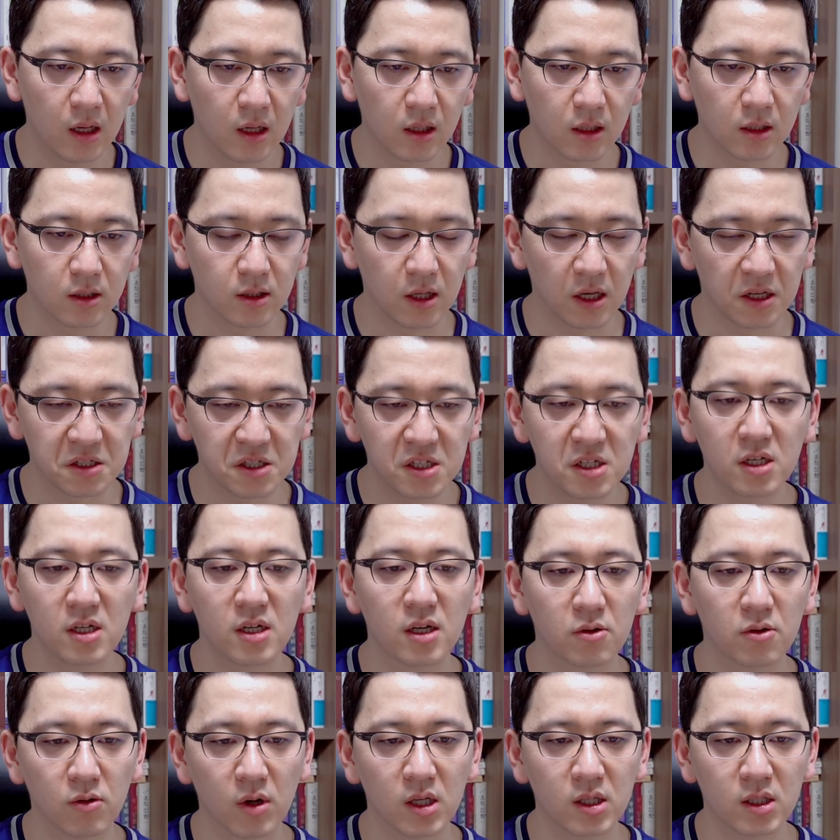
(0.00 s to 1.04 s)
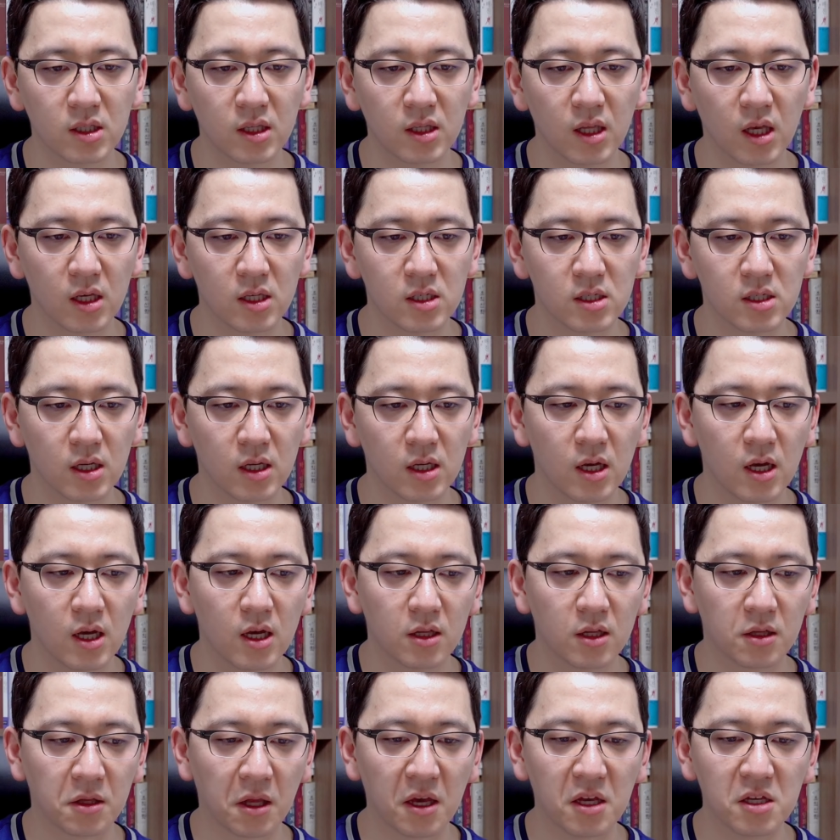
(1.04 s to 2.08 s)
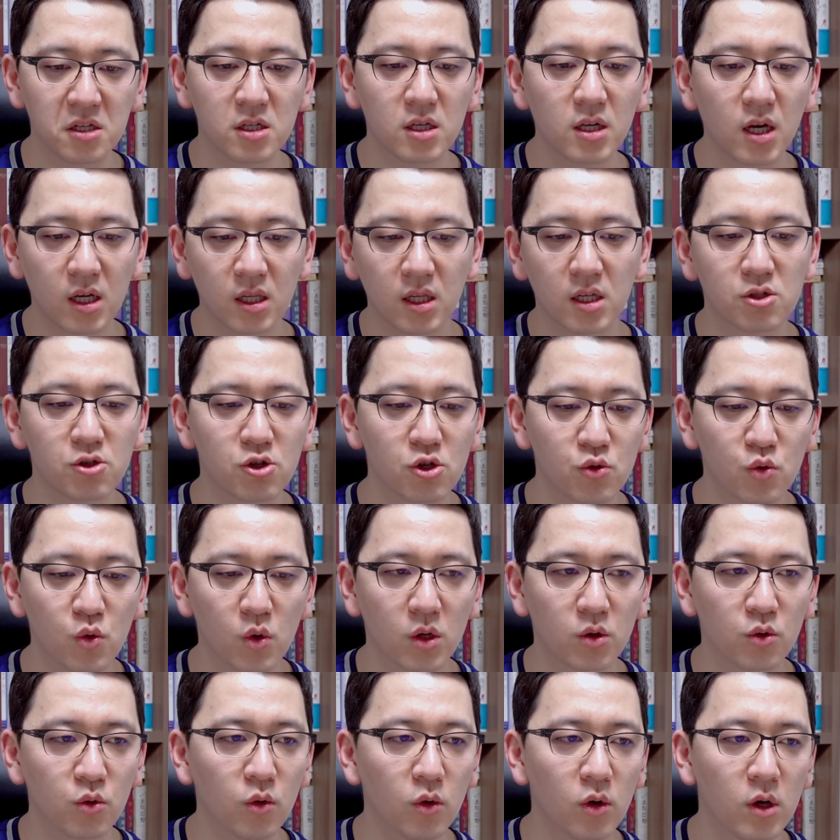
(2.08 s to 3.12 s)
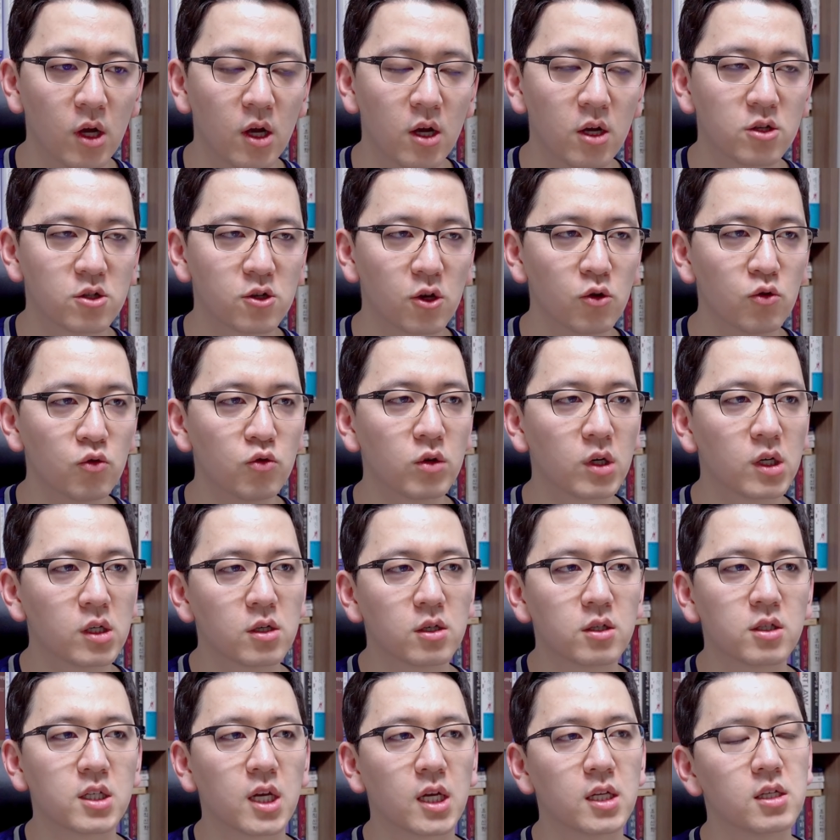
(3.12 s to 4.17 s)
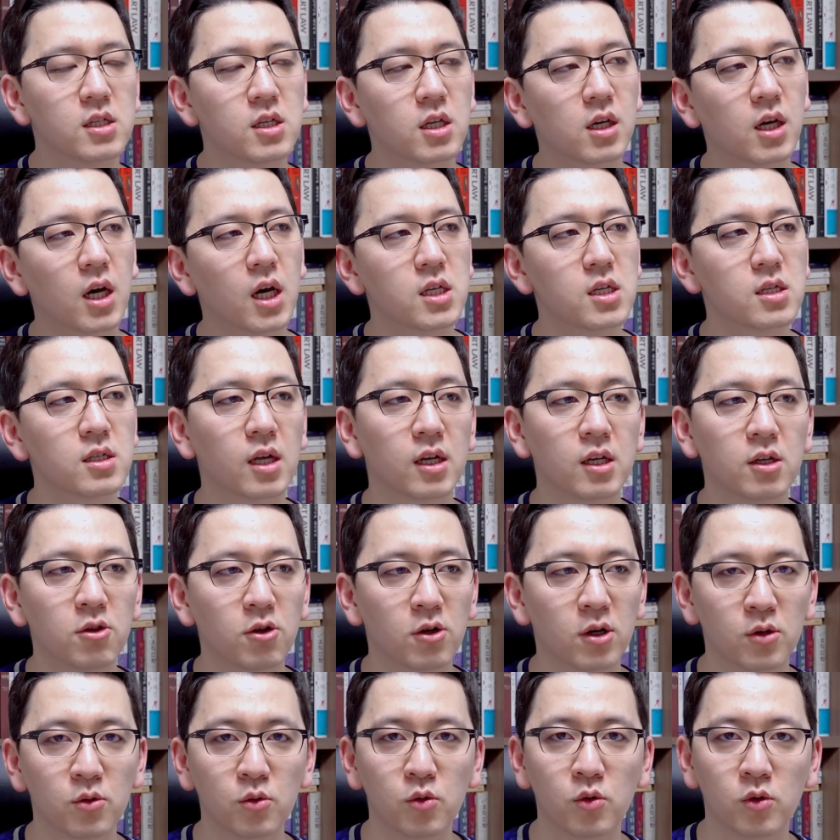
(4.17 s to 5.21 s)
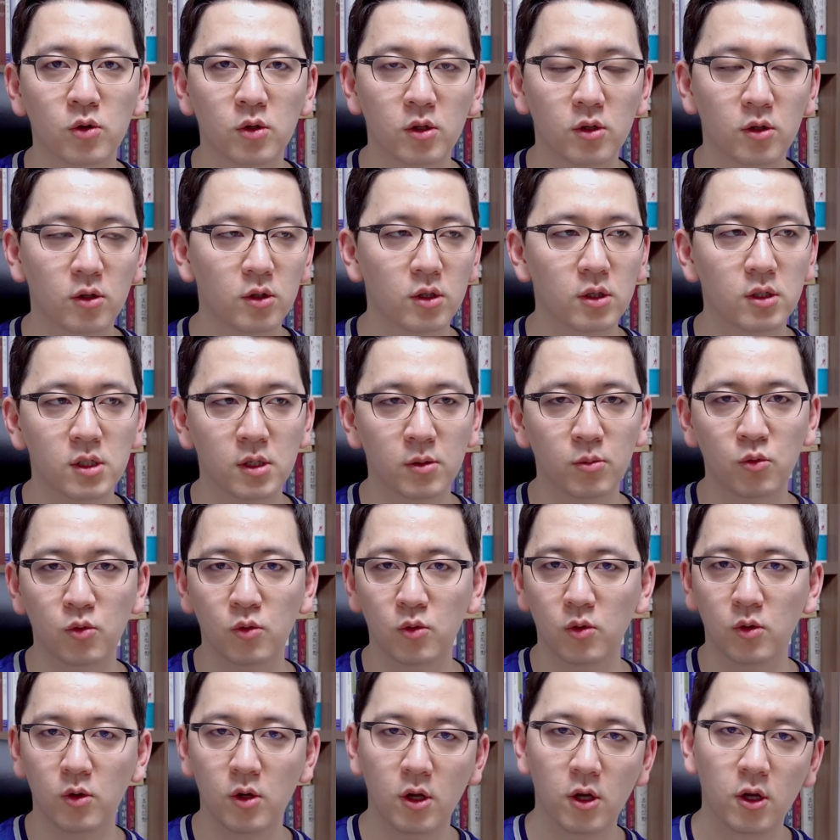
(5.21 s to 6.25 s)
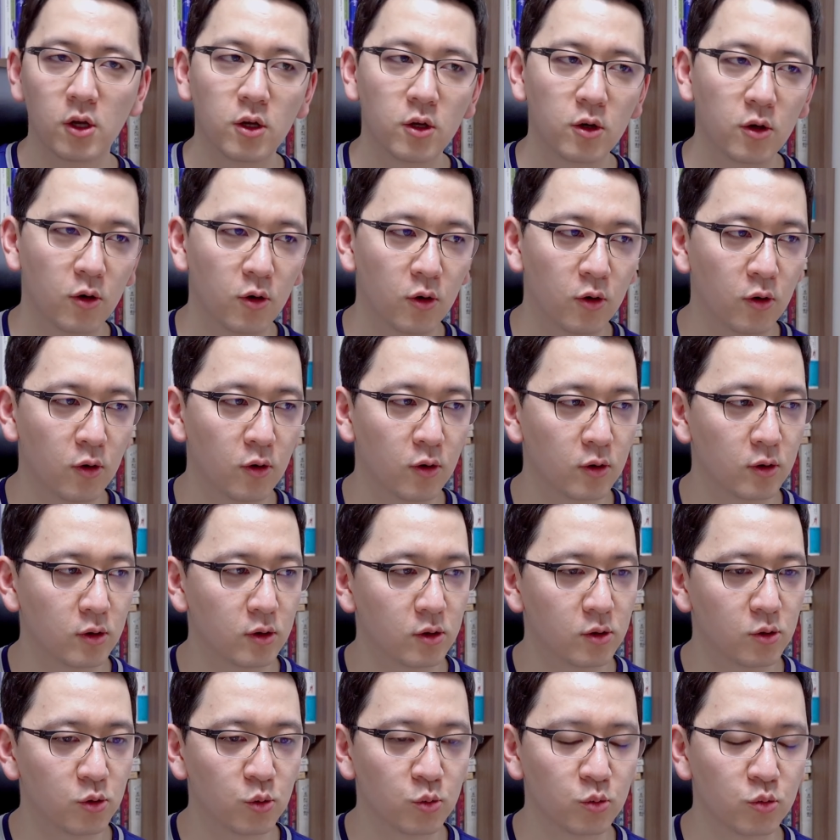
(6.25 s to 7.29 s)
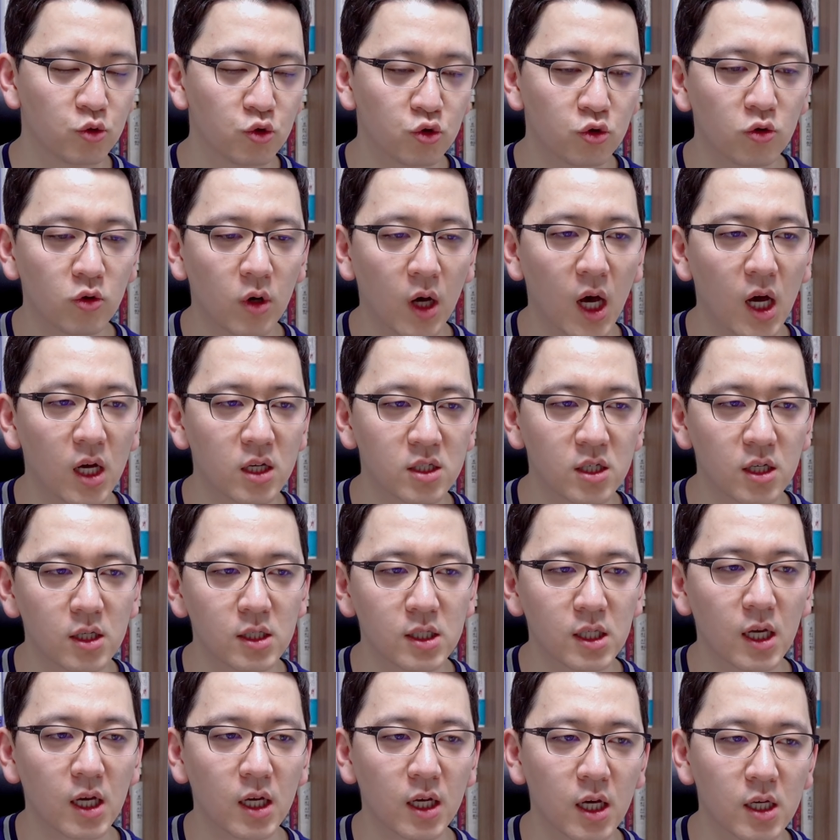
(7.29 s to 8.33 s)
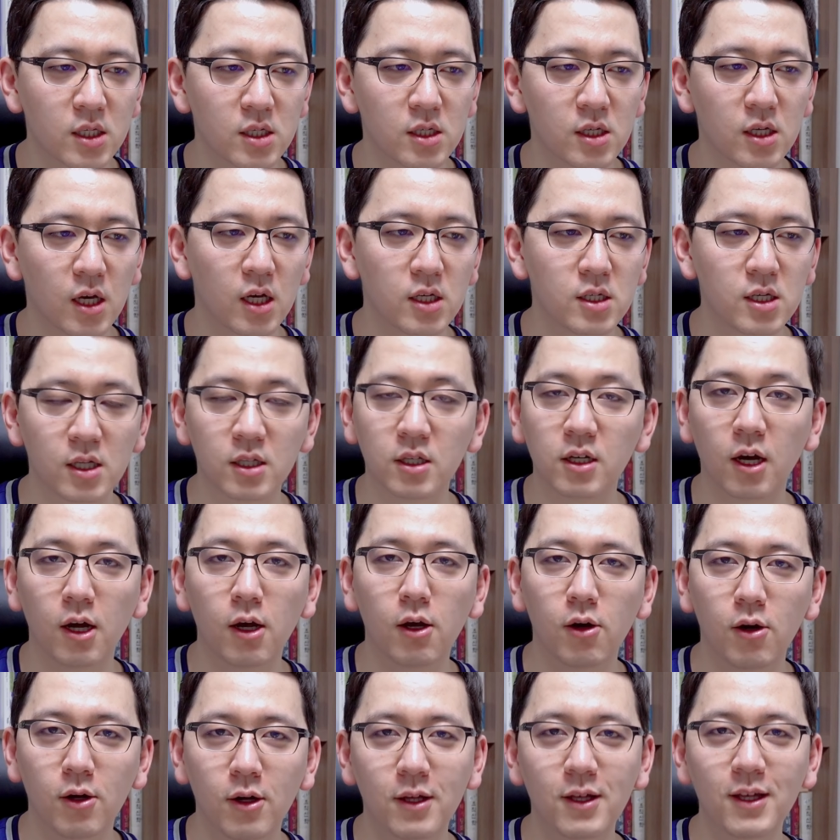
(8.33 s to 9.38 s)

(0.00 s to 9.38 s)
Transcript: 그 대실이라고 하는데 이제 대실 하나 취소해도 천국에서 잔치까지는 아니더라도 이제 뭐 어, 좀 축하 식사까지 하지 않을까요?